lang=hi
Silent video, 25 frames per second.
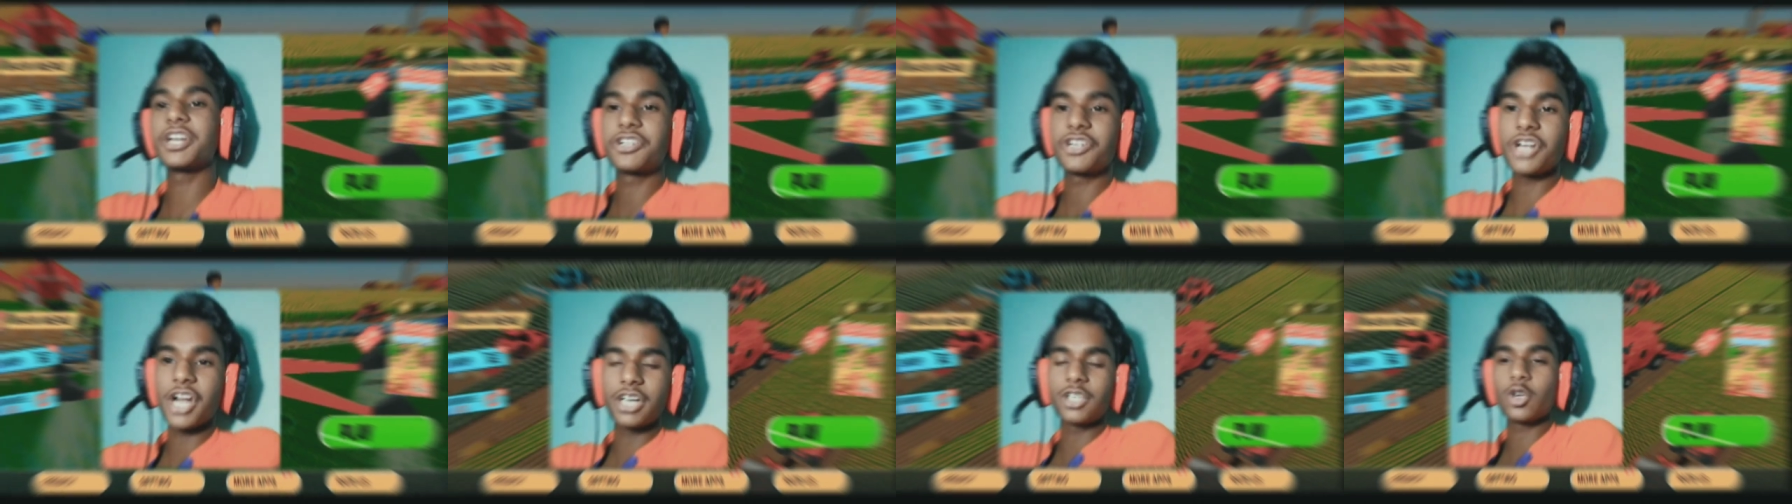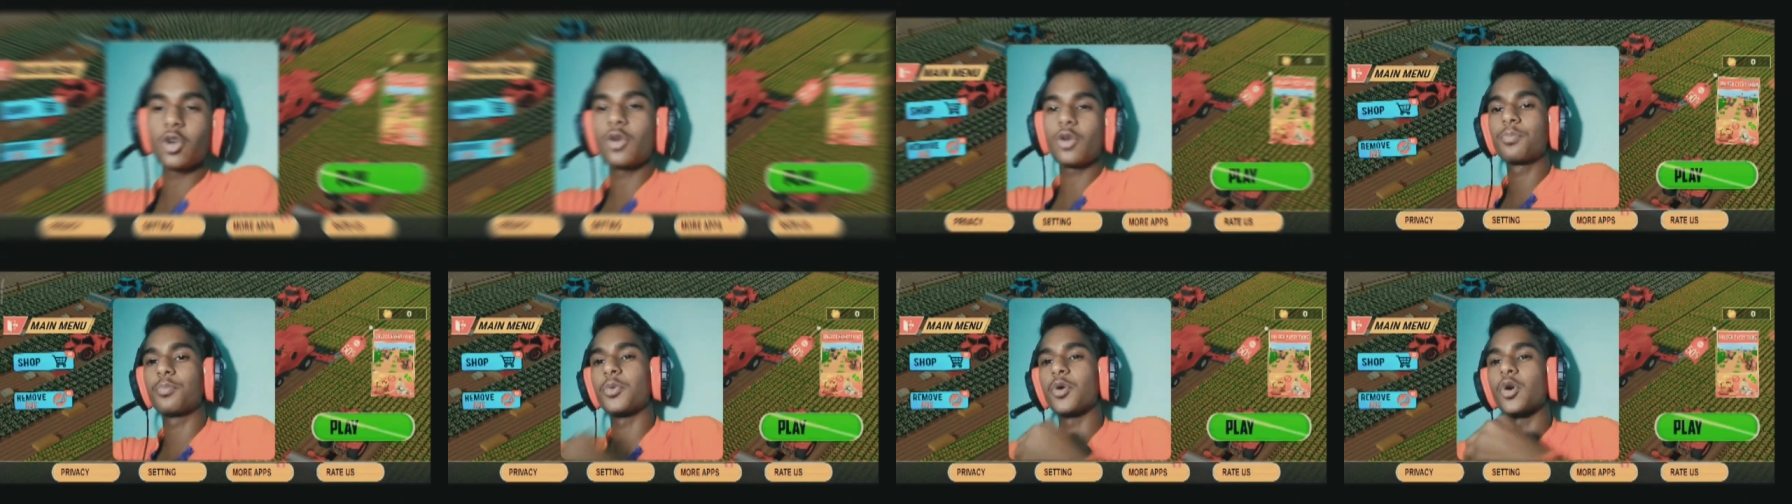ट्रैक्टर और
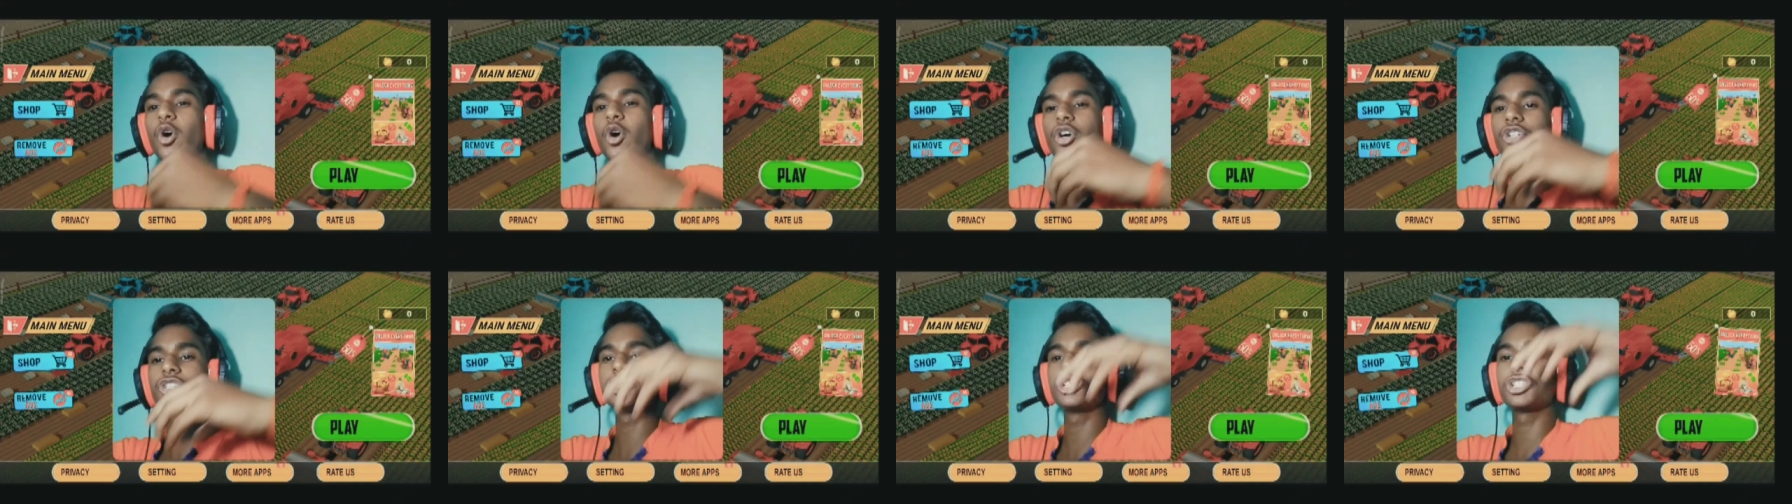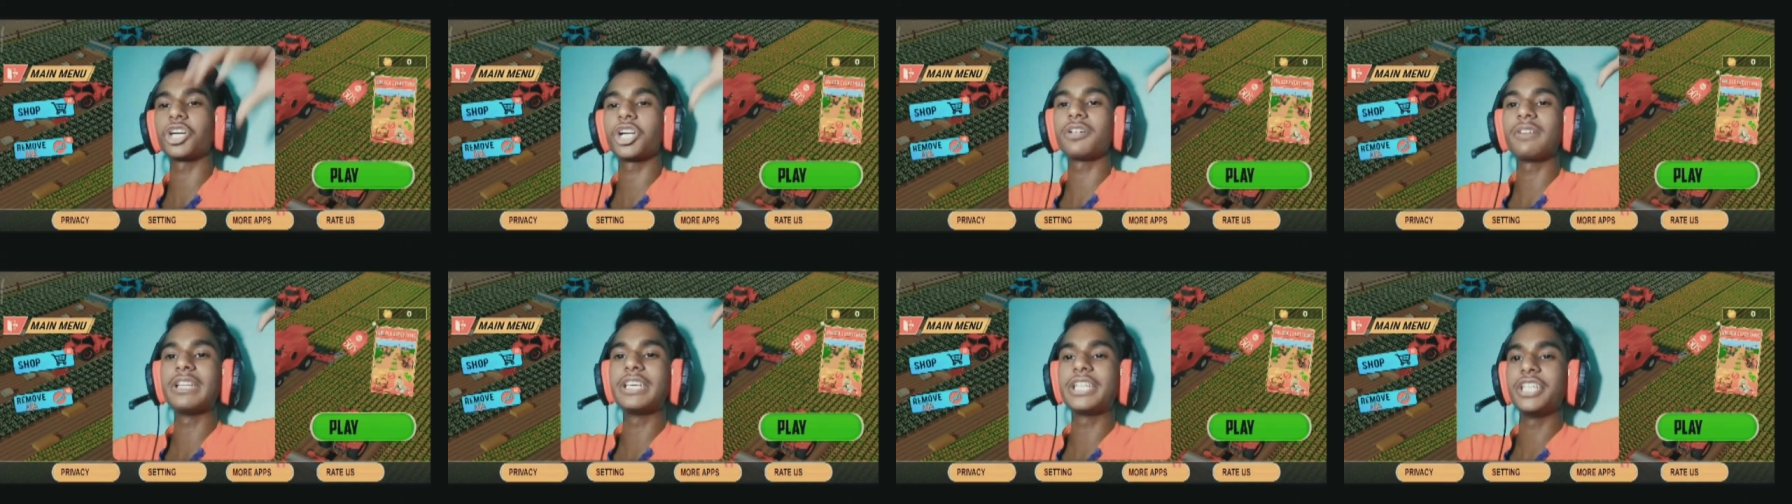बहुत ही तगड़ी
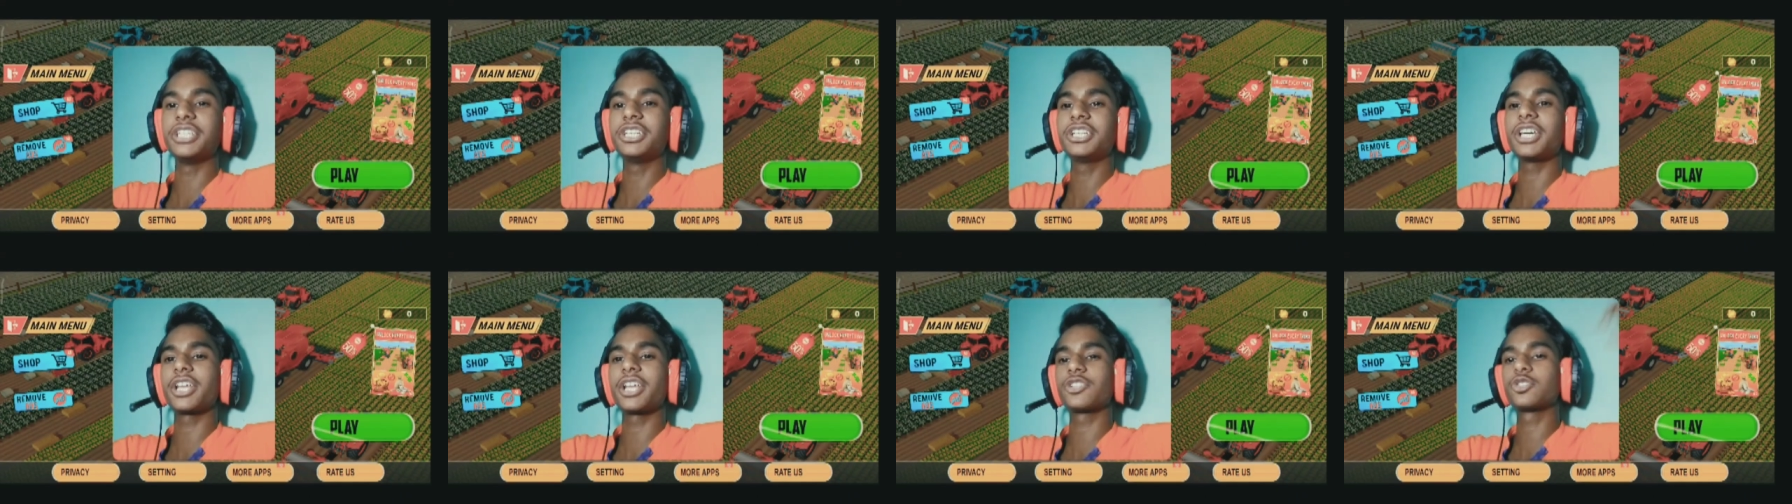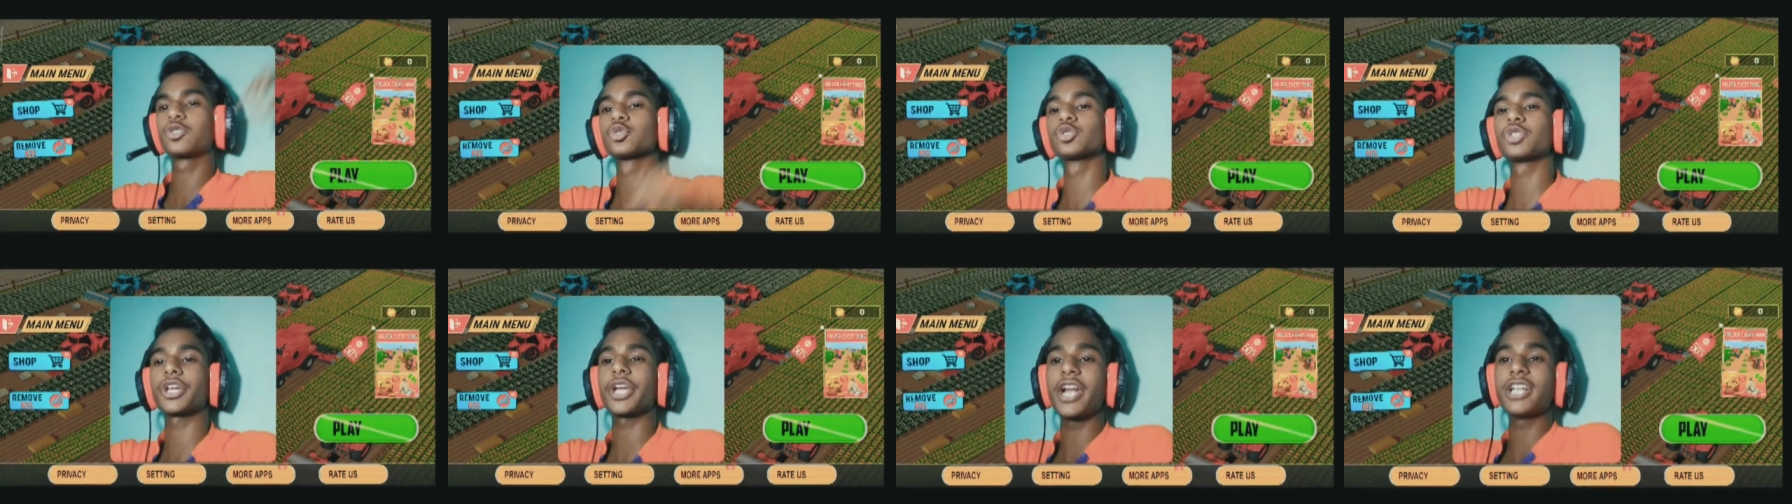वाली खेती करेंगे शुरू
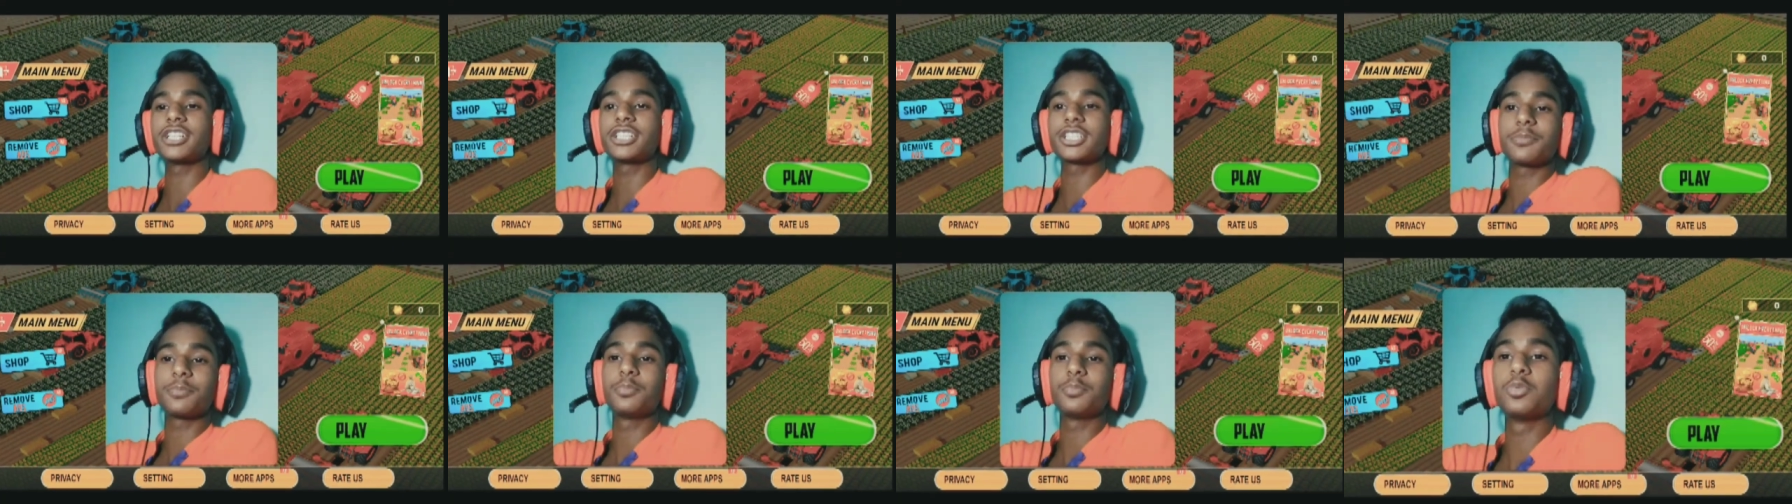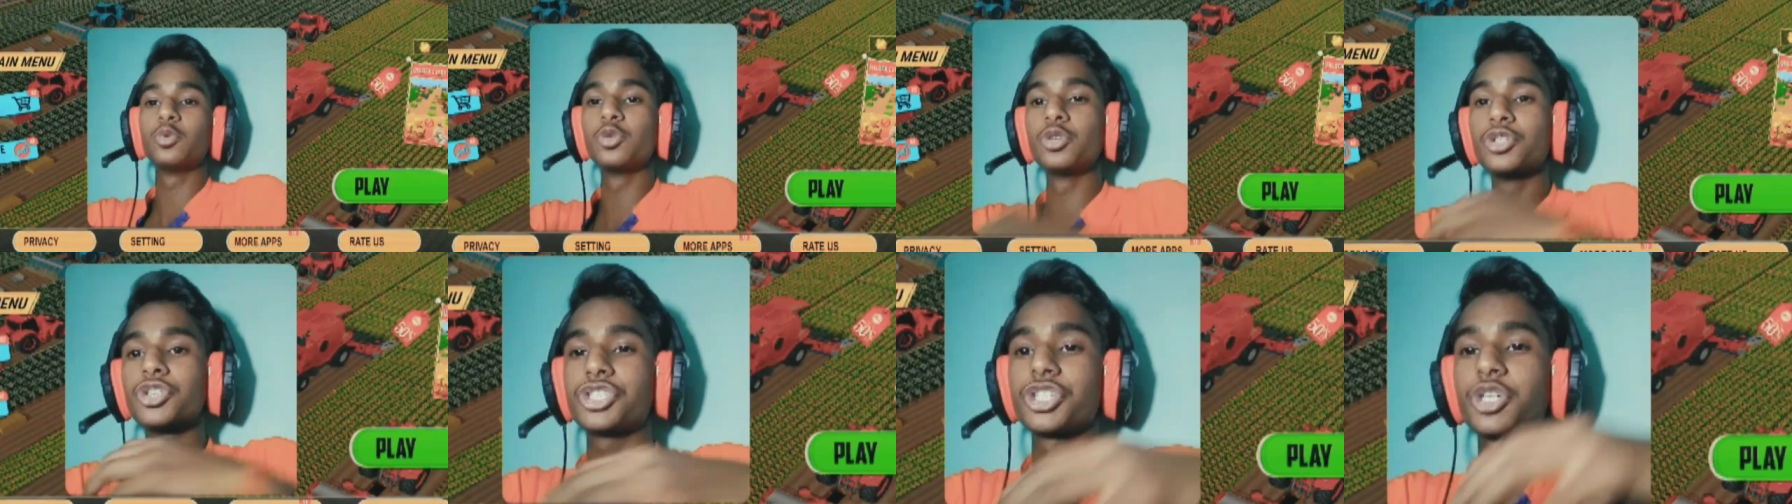से एंड तक
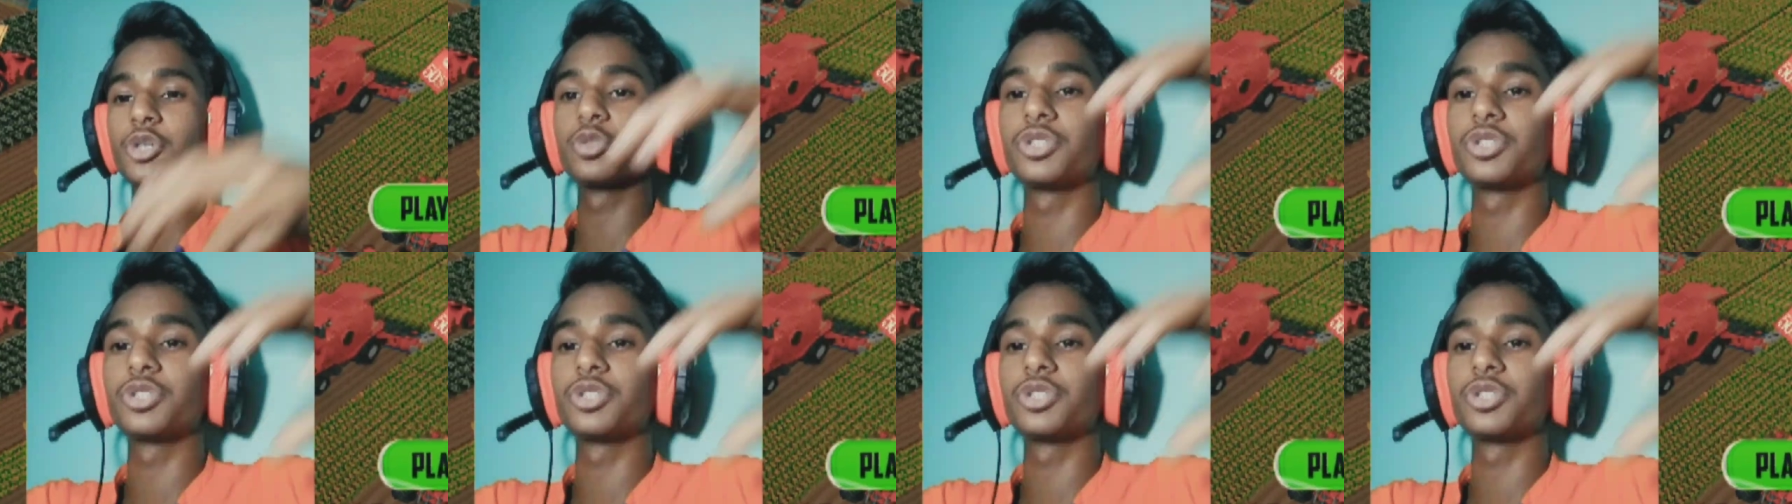पूरी जरूर